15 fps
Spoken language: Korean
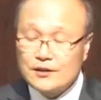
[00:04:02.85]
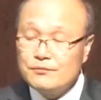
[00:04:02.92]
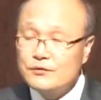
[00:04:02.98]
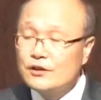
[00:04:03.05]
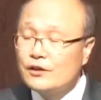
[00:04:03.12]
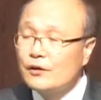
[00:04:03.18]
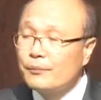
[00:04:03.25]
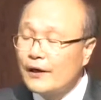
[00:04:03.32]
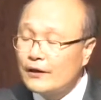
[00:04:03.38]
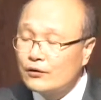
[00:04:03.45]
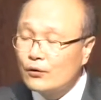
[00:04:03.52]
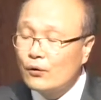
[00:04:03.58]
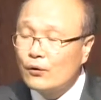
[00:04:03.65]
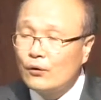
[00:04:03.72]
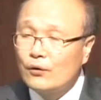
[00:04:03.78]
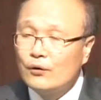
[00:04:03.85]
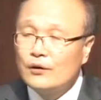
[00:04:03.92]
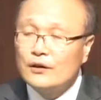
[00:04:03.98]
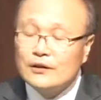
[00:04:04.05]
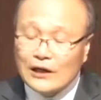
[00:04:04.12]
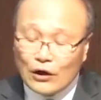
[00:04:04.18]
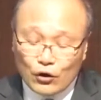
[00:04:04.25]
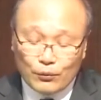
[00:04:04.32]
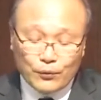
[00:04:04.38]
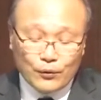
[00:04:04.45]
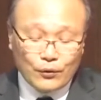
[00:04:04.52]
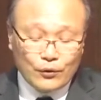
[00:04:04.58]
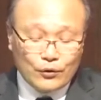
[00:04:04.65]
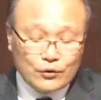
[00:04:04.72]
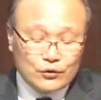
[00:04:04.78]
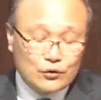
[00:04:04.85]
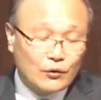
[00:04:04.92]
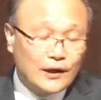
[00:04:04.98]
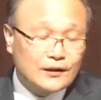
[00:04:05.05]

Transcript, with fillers: 심지어 베드로, 야고보,